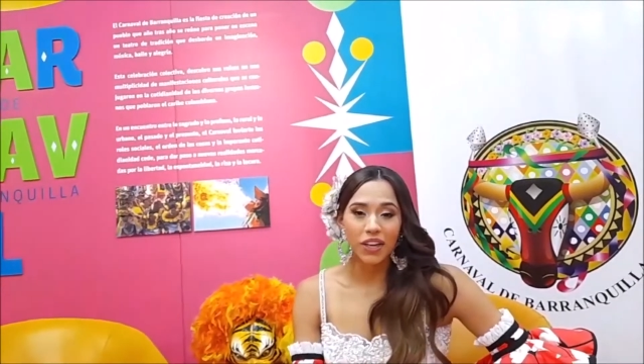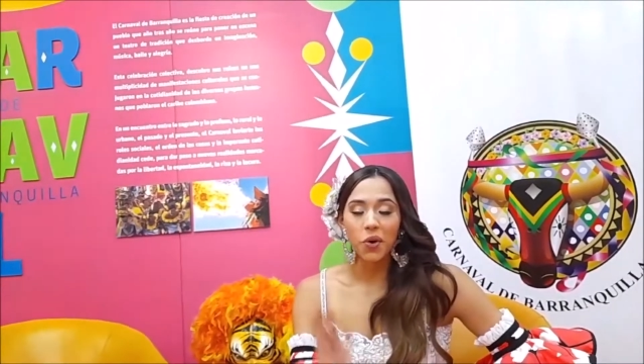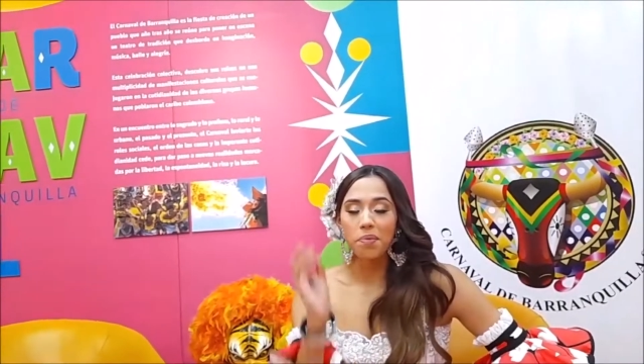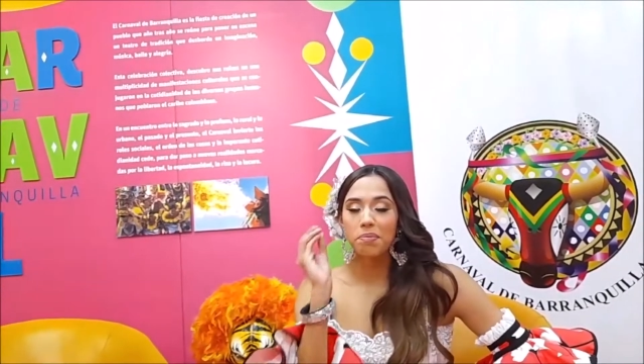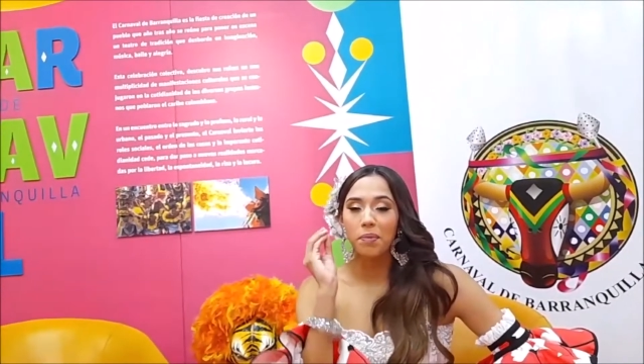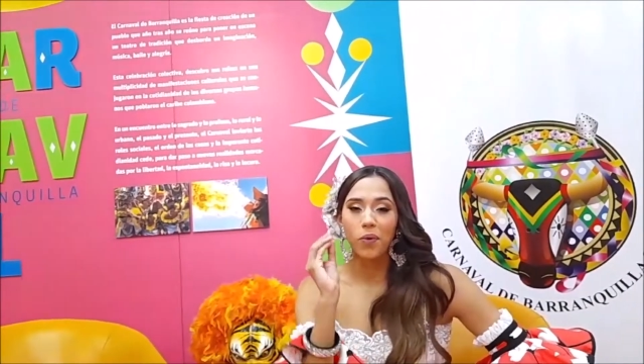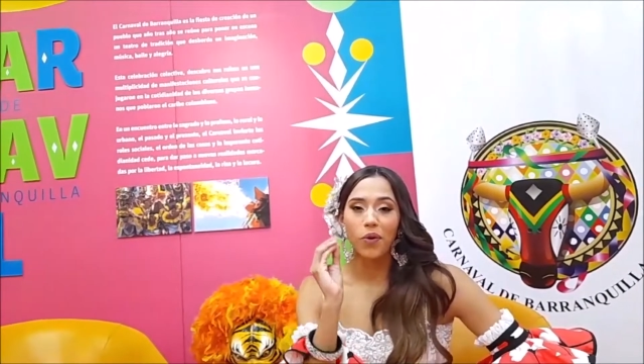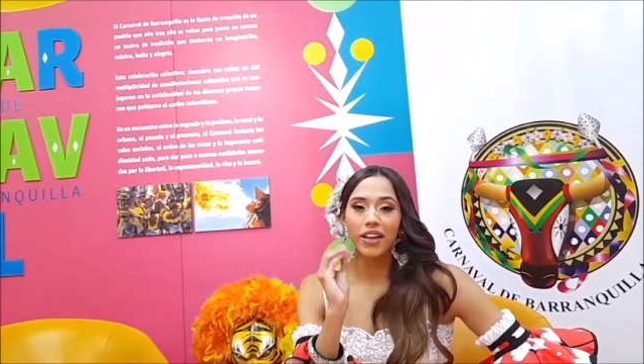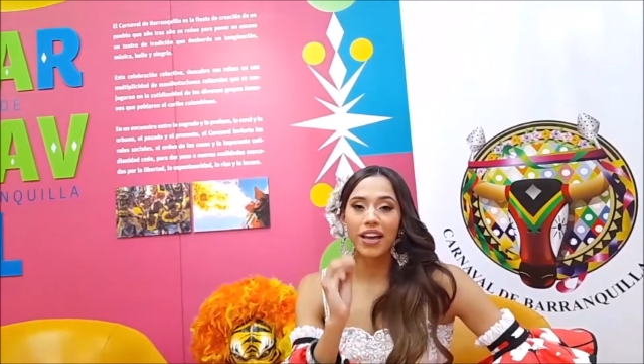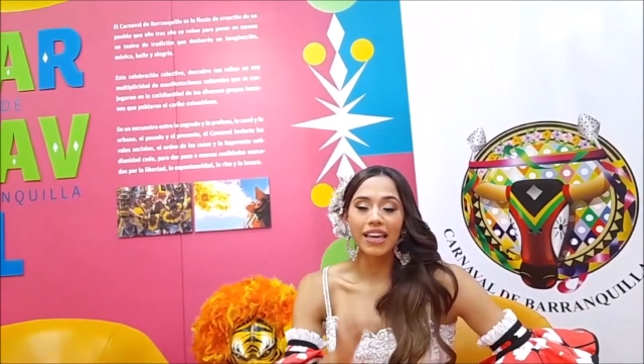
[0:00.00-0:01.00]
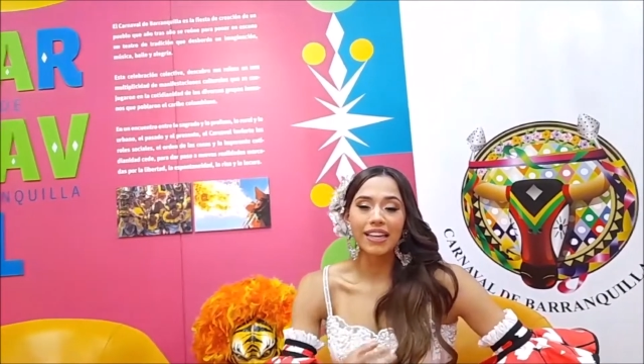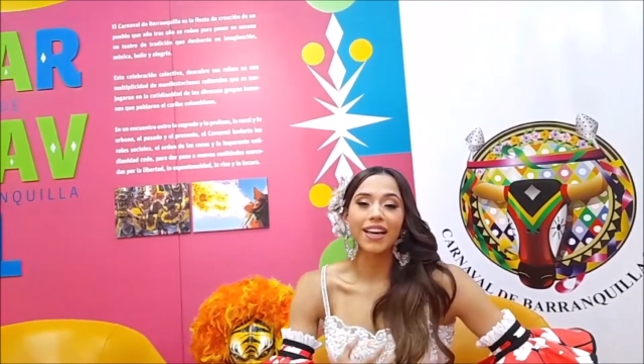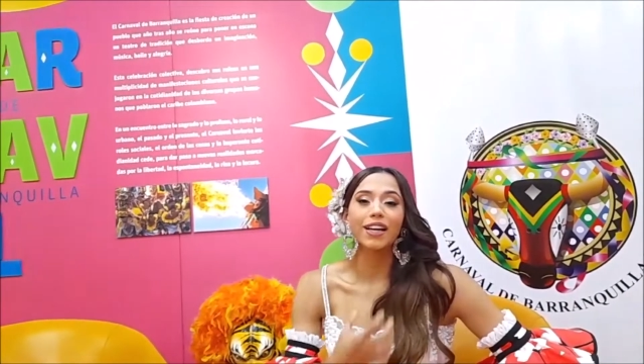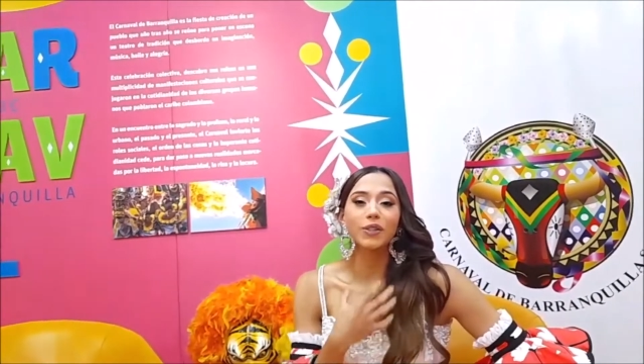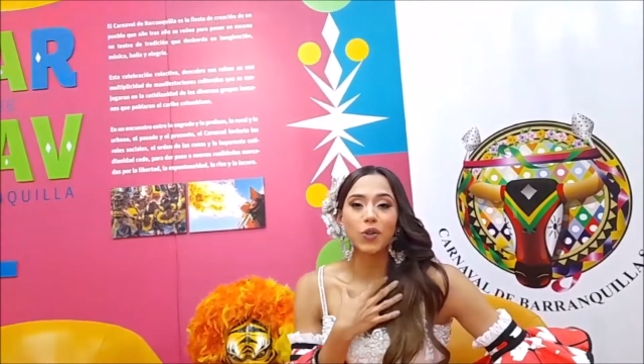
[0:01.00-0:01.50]
tengo en mi memoria y que
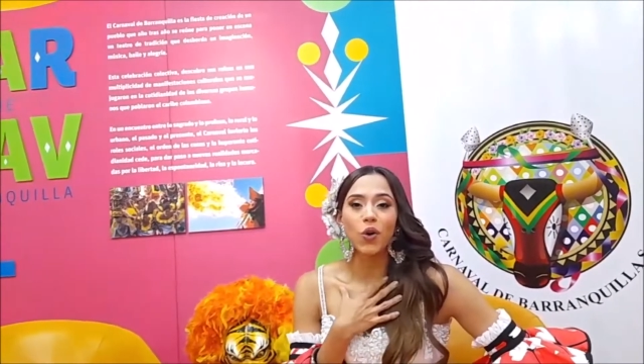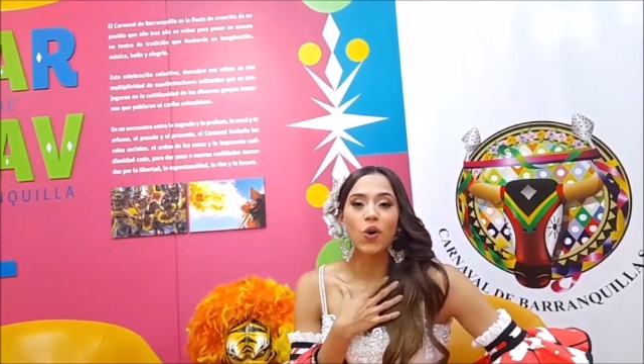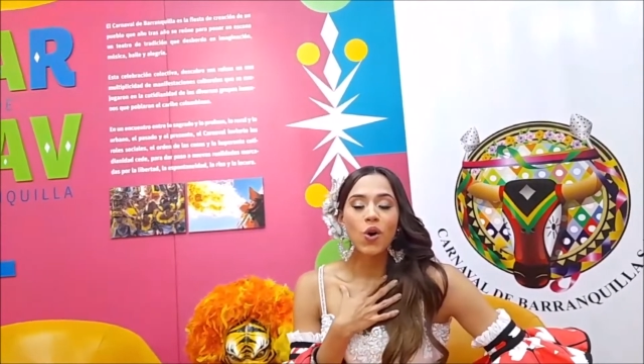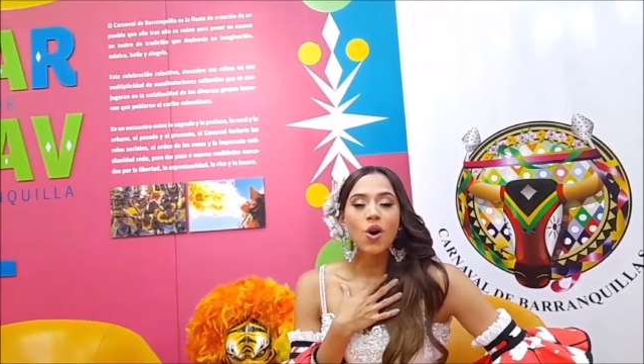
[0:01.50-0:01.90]
causó